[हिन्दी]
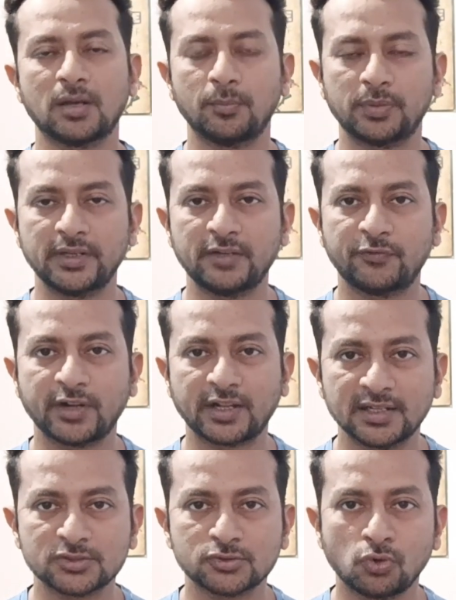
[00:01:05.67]
कंप्लीट
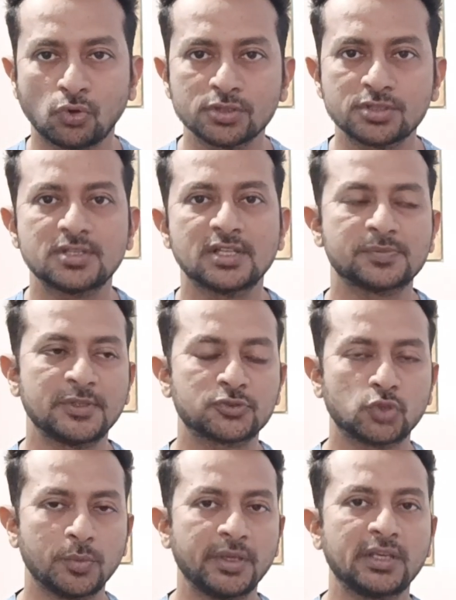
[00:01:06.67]
फिटनेस कोच जिसमें
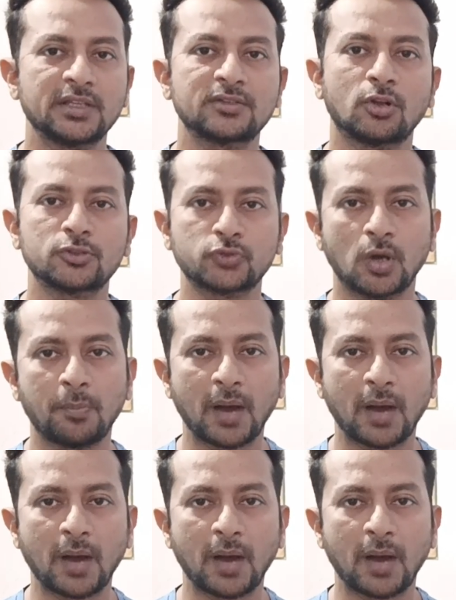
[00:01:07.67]
स्विमिंग इज ऑल्सो अ